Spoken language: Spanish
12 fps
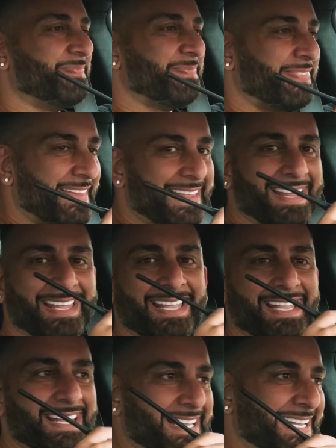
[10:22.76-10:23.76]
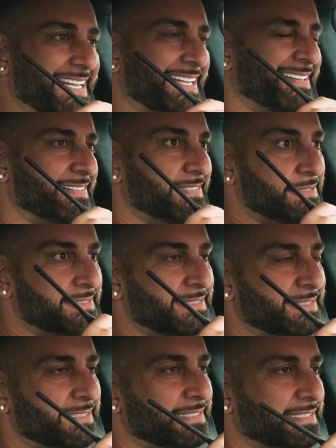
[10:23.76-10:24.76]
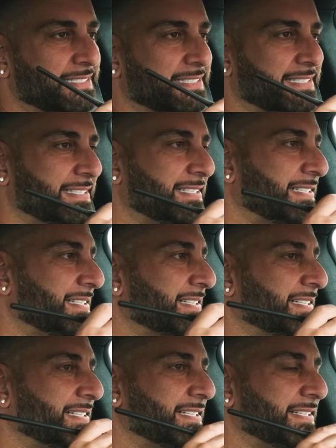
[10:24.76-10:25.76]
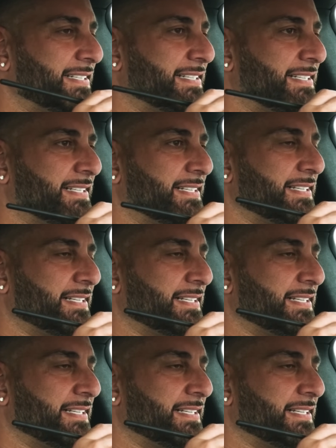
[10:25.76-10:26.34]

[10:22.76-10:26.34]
Lo vamos a contar la primera porque Richard nunca había hecho unos arrancones carwow.